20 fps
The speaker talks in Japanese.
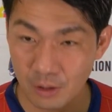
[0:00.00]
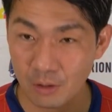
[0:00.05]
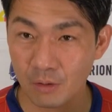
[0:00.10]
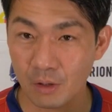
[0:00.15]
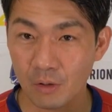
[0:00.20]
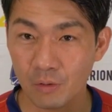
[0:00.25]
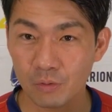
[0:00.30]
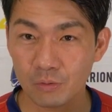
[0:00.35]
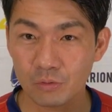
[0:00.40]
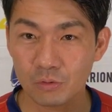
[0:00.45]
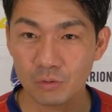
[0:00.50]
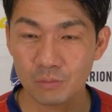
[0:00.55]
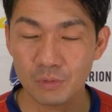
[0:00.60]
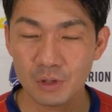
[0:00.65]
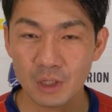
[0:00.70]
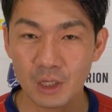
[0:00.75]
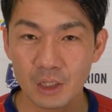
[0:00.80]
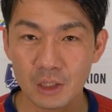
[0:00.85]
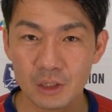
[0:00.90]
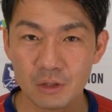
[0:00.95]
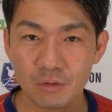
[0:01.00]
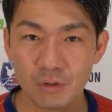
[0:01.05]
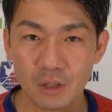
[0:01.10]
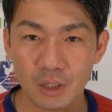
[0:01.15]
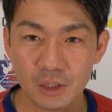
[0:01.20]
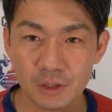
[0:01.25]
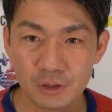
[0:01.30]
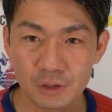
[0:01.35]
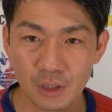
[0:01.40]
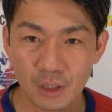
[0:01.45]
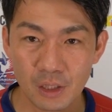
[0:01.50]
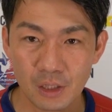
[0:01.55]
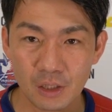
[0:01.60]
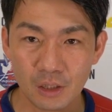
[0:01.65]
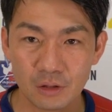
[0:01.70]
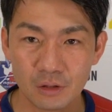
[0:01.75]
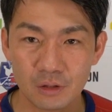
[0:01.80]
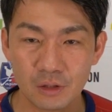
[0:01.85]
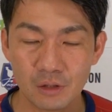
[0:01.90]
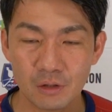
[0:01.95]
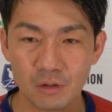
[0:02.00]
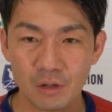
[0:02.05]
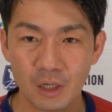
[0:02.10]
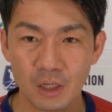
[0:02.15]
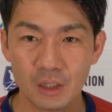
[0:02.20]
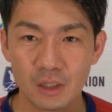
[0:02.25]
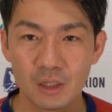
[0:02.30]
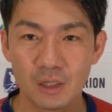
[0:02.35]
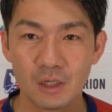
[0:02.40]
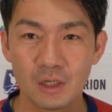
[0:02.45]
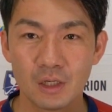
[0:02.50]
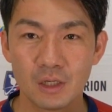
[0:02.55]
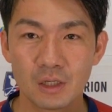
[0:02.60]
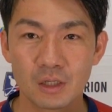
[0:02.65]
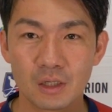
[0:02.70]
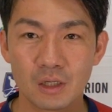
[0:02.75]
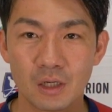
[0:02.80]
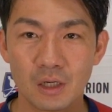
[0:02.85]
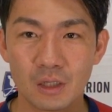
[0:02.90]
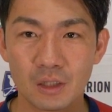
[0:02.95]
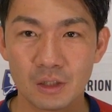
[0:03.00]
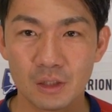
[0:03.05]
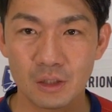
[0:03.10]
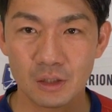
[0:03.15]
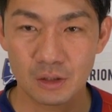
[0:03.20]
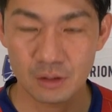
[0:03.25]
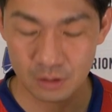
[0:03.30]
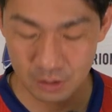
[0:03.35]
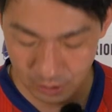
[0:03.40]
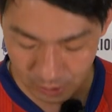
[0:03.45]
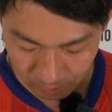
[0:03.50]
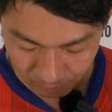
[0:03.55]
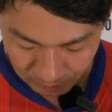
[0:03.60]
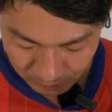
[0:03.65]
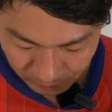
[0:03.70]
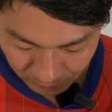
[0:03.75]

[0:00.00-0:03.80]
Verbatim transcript: では本当見ない日はないんじゃないかっていうぐらいかなり出てま